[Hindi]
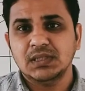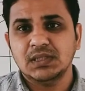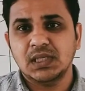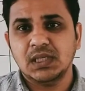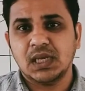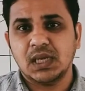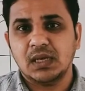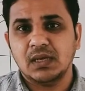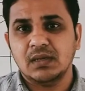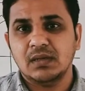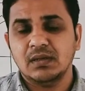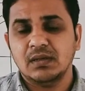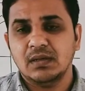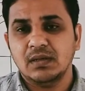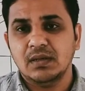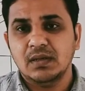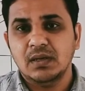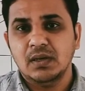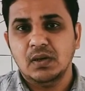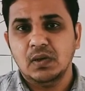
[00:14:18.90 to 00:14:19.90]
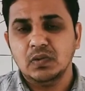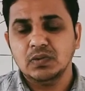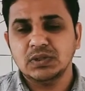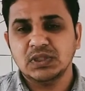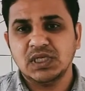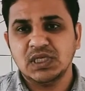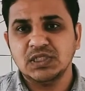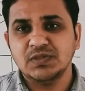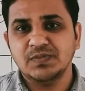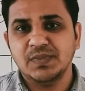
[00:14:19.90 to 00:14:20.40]
ठीक है उस
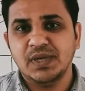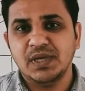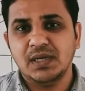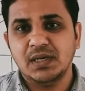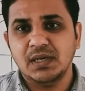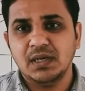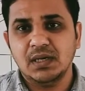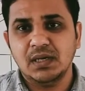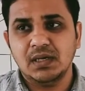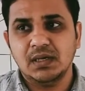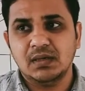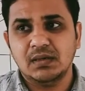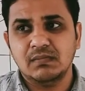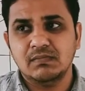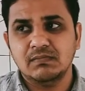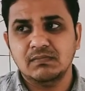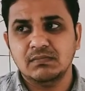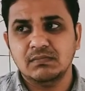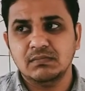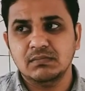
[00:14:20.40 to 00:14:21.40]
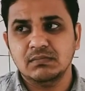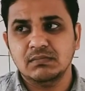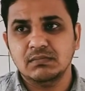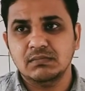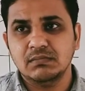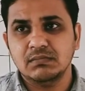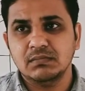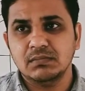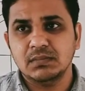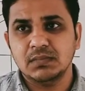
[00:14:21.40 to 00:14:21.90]
केस में आ,
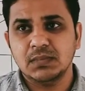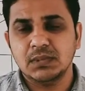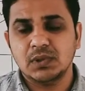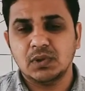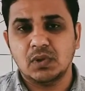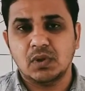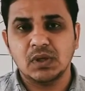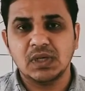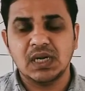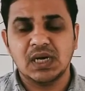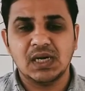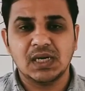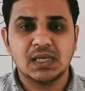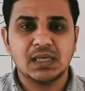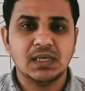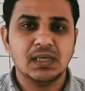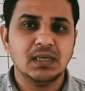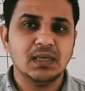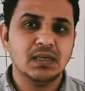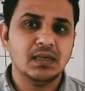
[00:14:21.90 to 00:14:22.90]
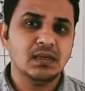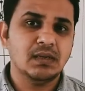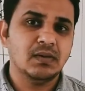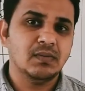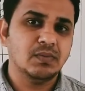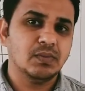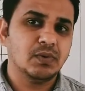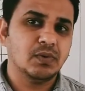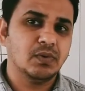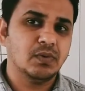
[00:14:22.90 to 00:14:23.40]
कौन आके
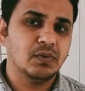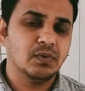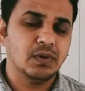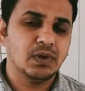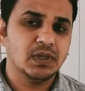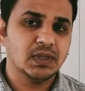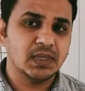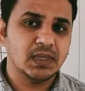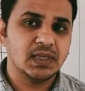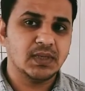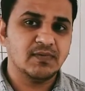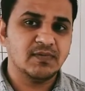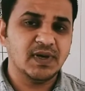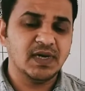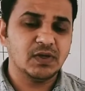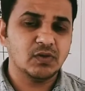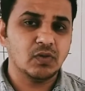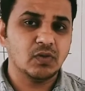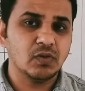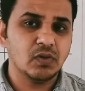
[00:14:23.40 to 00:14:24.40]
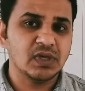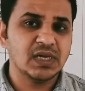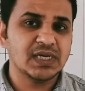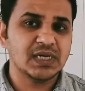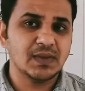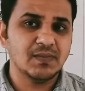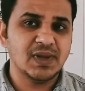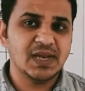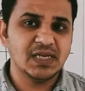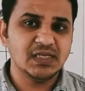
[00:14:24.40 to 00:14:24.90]
हमको यानी वेट को कौन
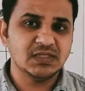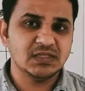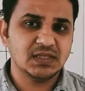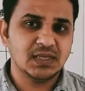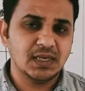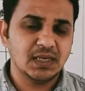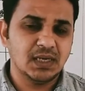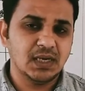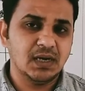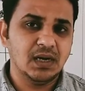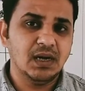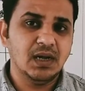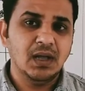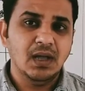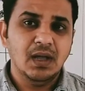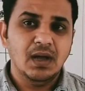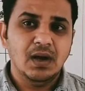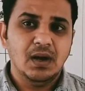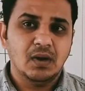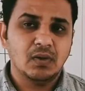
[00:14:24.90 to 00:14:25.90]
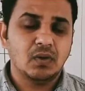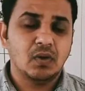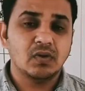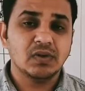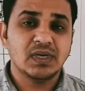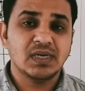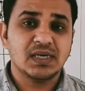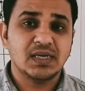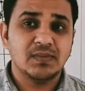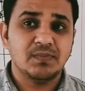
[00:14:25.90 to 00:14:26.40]
आके बैलेंस करेगा और
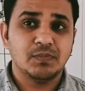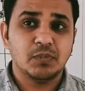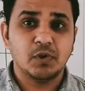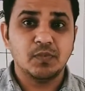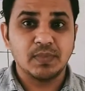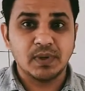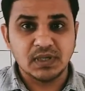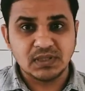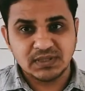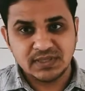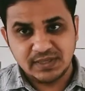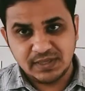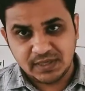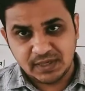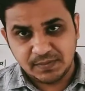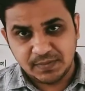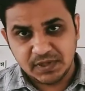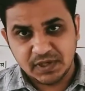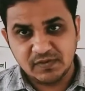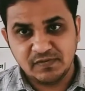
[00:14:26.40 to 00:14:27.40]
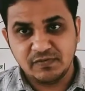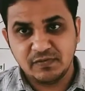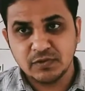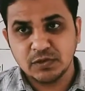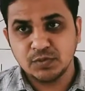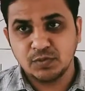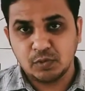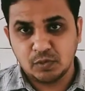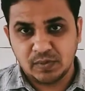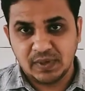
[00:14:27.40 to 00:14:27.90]
कौन आके प्रॉपर सेंट्रिपिटल
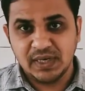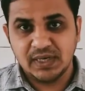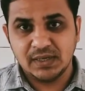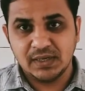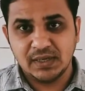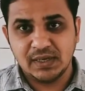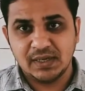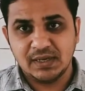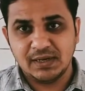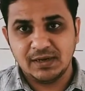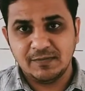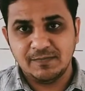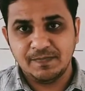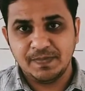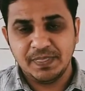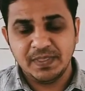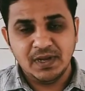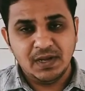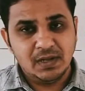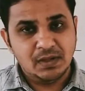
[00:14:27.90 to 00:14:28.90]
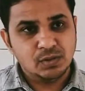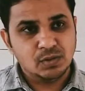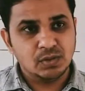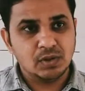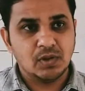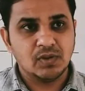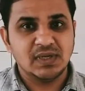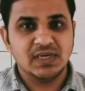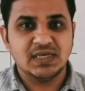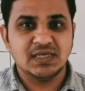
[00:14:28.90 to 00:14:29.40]
फोर्स प्रोवाइड करेगा तो
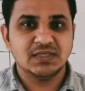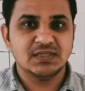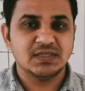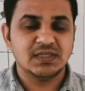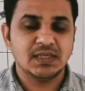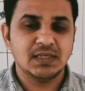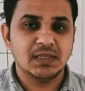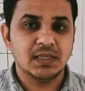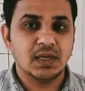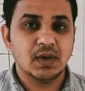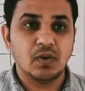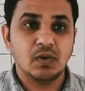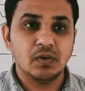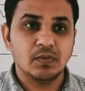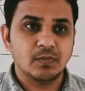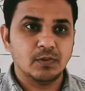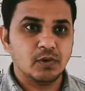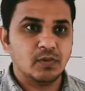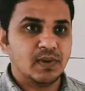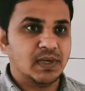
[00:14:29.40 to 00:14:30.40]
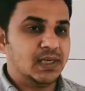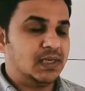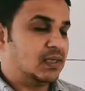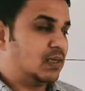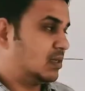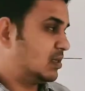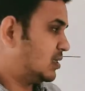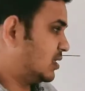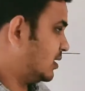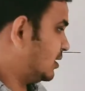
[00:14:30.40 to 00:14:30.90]
नाउ लेट अस सी कि कौन प्रोवाइड
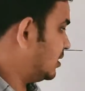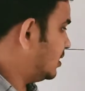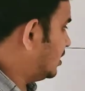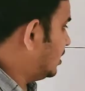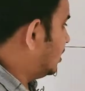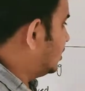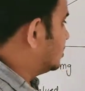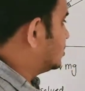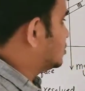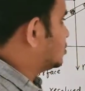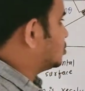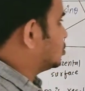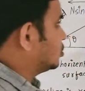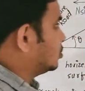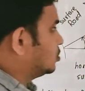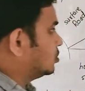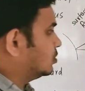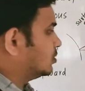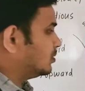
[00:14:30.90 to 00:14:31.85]
करता है सो